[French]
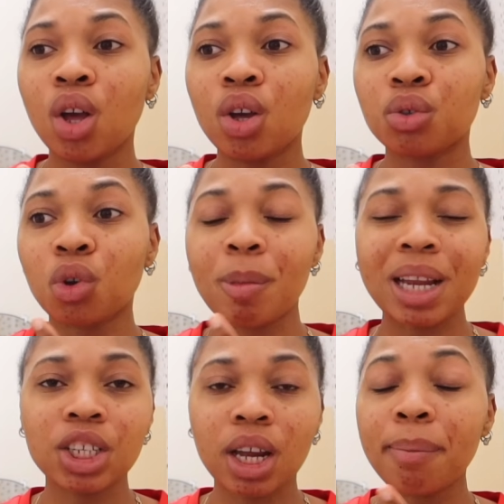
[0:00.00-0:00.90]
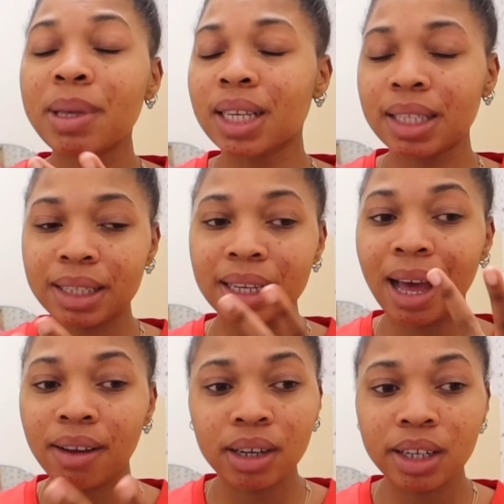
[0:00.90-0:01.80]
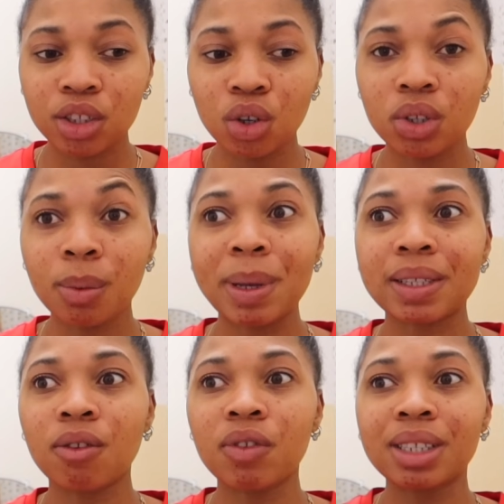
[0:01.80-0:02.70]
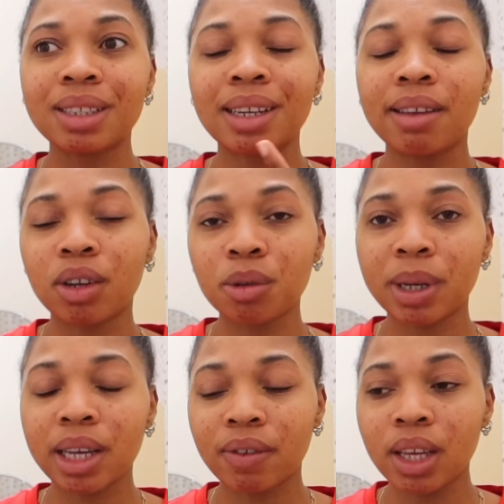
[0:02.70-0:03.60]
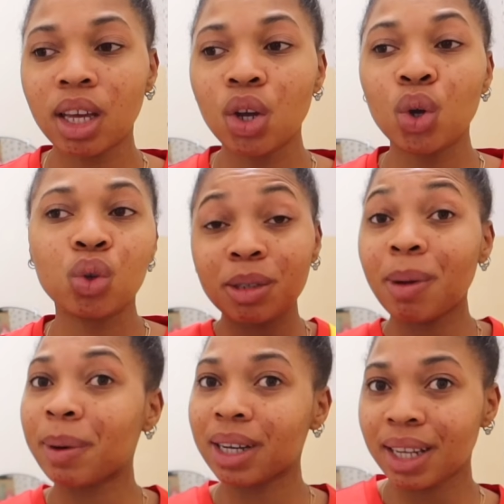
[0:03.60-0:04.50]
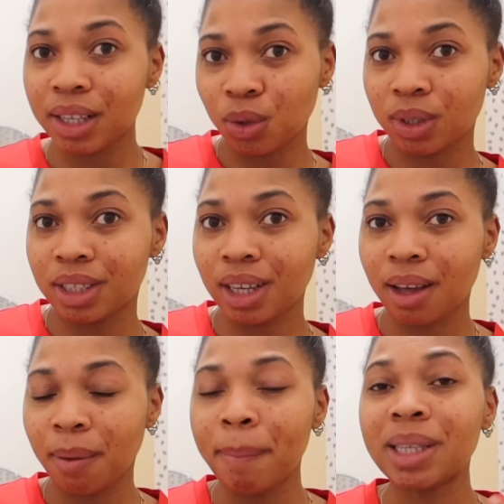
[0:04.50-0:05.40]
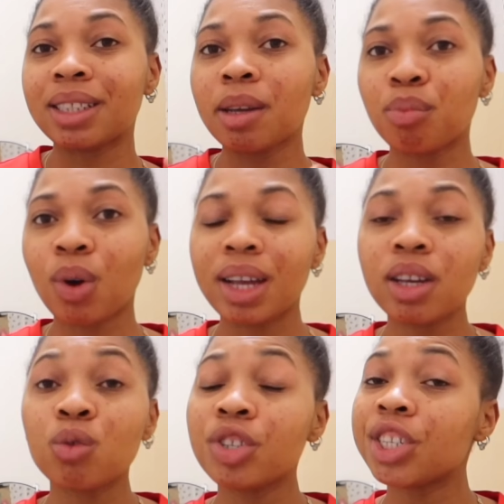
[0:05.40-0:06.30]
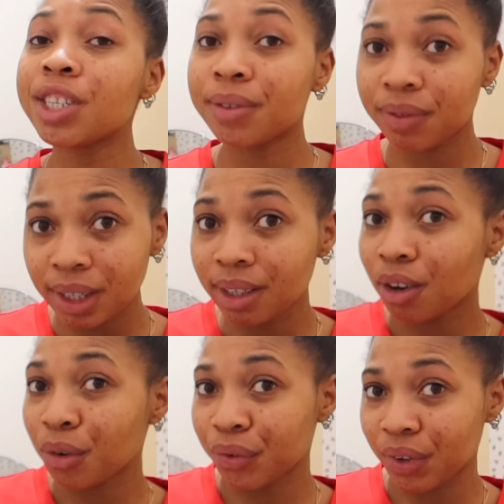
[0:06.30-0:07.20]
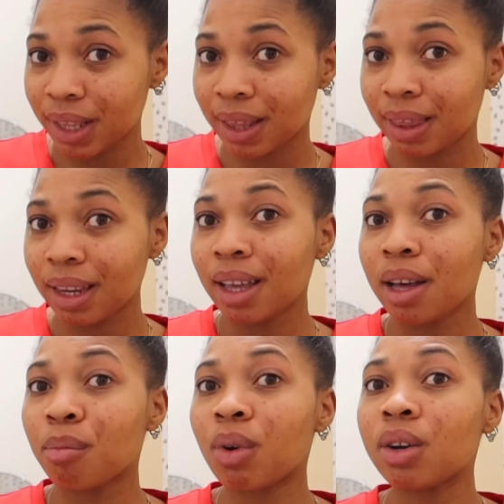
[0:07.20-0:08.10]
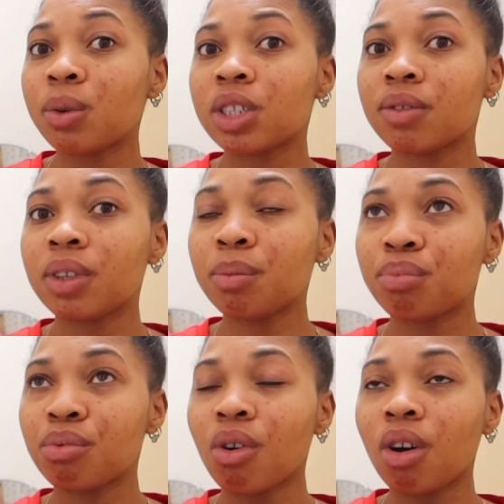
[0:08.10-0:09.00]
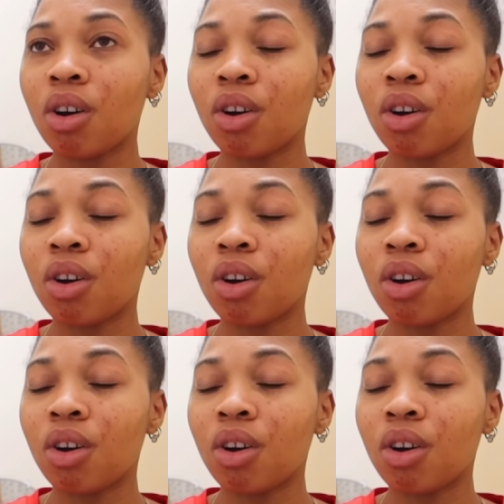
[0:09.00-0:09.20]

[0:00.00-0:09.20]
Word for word: sur Bershka, mais ça c'était avant les soldes parce qu'en fait c'était les ventes privées. Je m'apprêtais à sortir, mais c'était pour aller au Jiffy en fait. Pour aller au Jiffy pour,